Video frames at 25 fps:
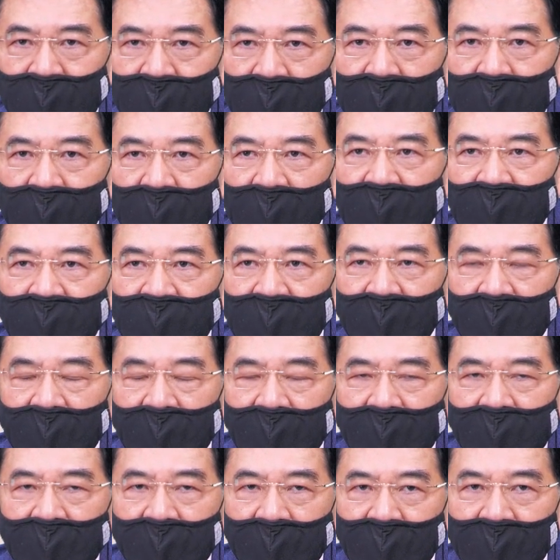通膨复
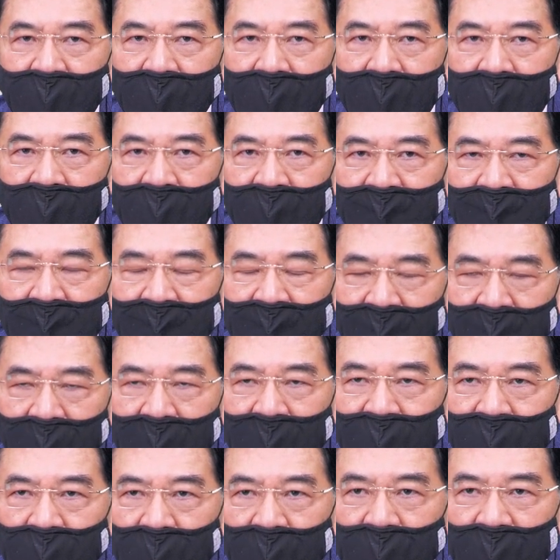航，好不好？
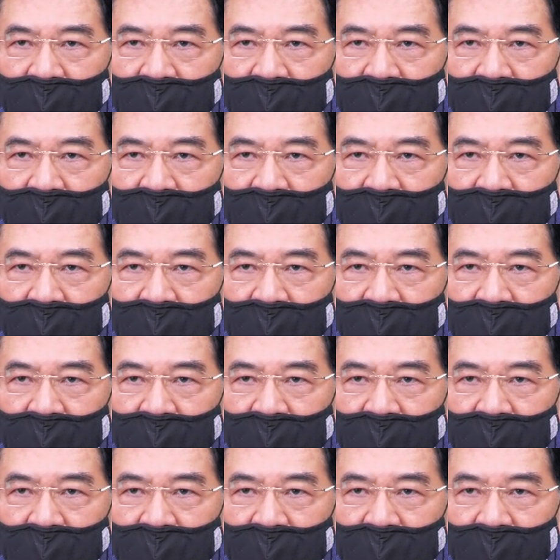抗通